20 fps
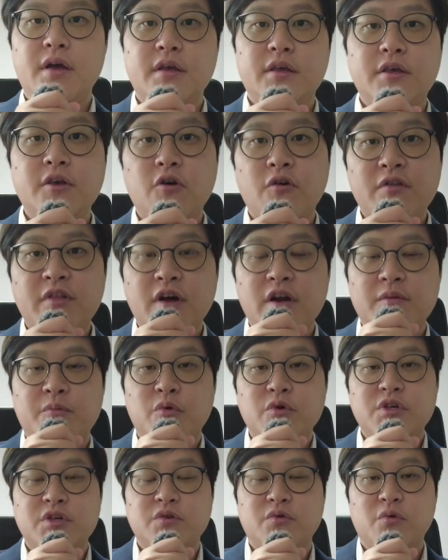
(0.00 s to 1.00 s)
예, 이 영상을
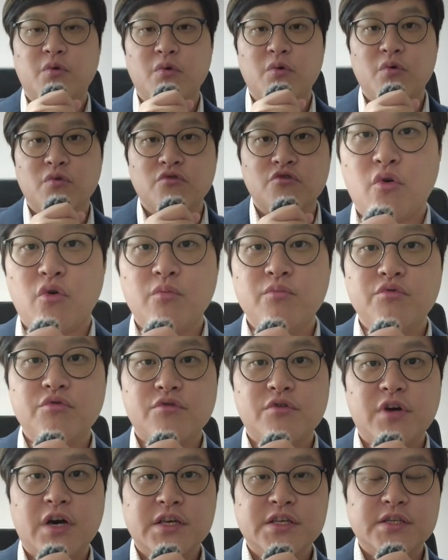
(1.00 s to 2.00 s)
보시고
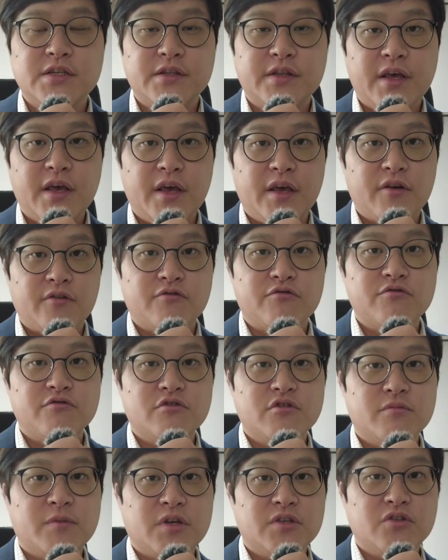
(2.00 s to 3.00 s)
공부를 하실 때
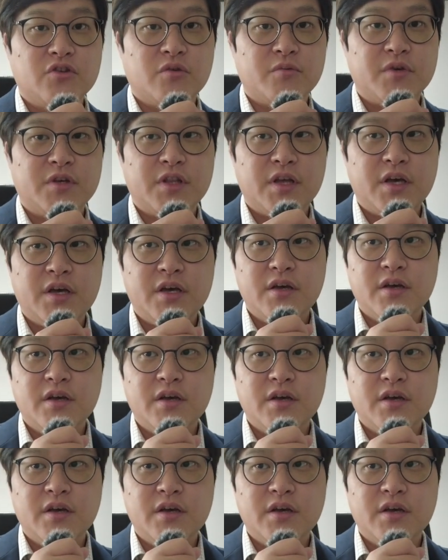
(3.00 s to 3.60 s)
궁금한 점이나